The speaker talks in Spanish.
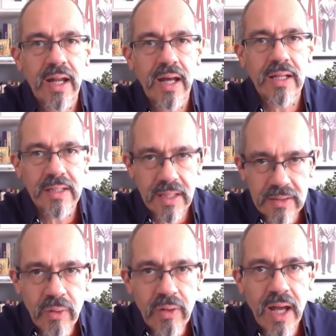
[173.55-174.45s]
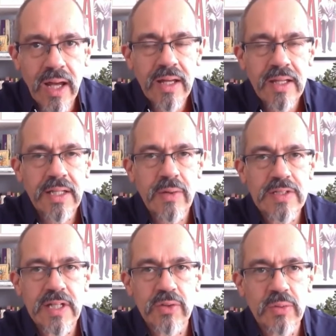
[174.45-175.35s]
la directora de
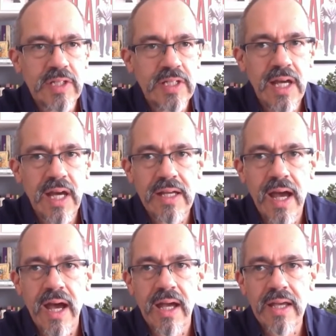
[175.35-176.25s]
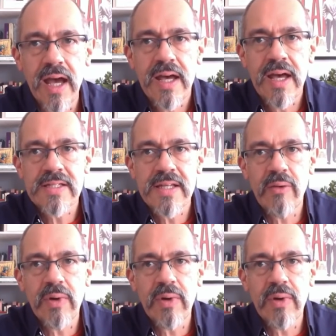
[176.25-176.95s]
nuestra subsidiaria allá, se